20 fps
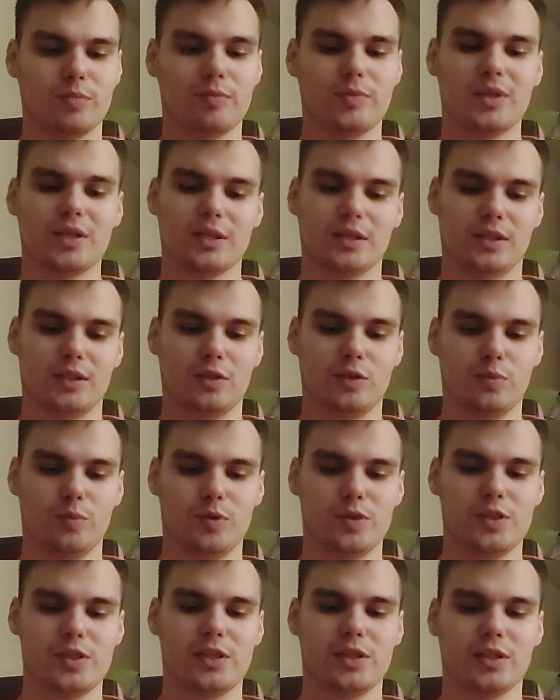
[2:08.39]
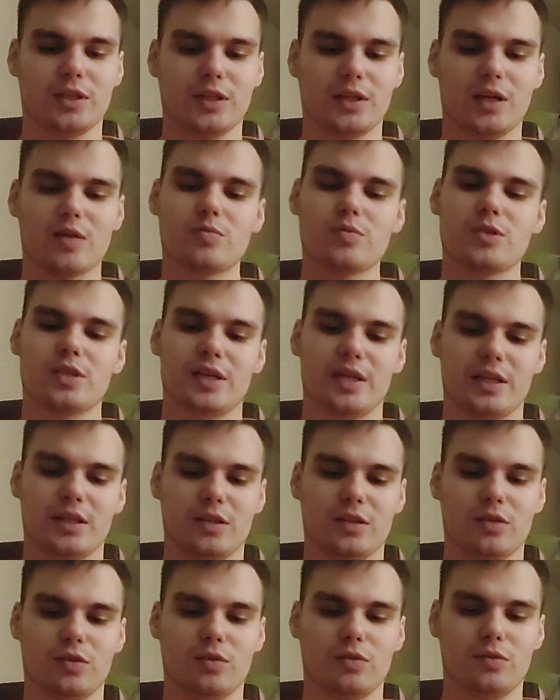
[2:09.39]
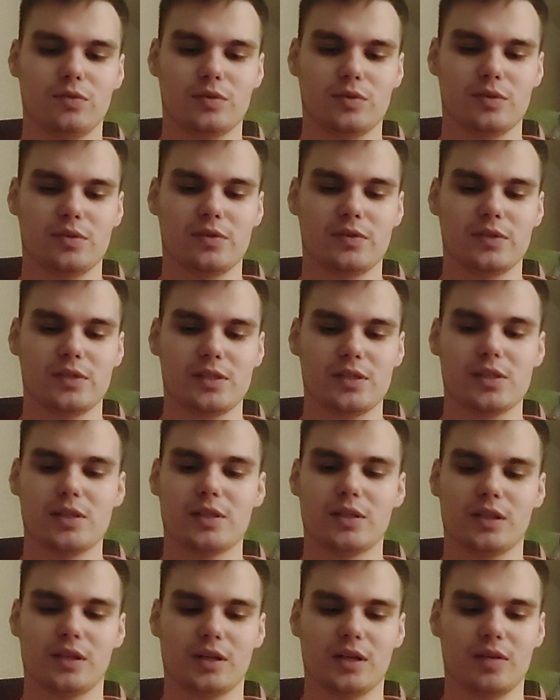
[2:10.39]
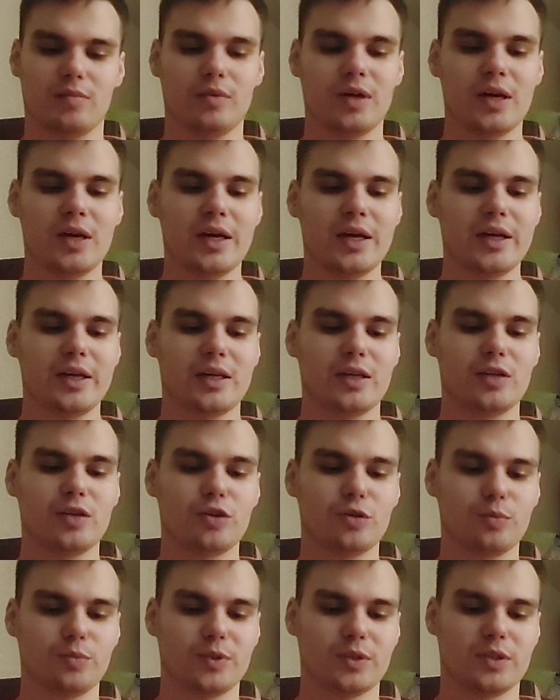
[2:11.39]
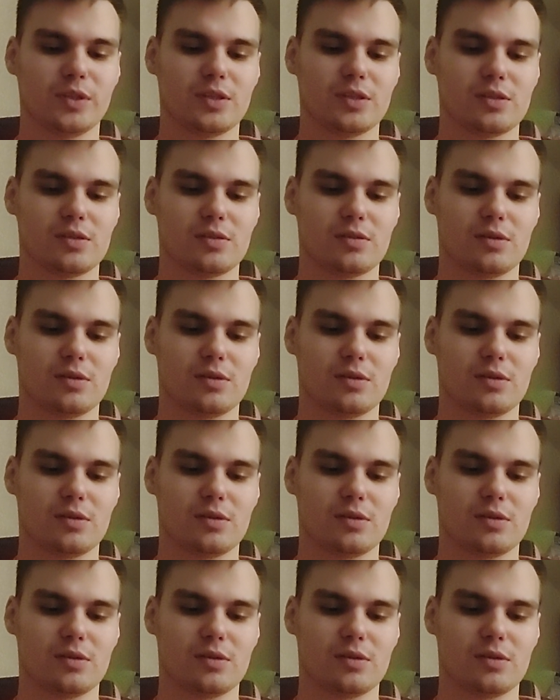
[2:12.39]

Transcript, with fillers: Мелкие до 5 кг, средние до 20 кг и крупные до,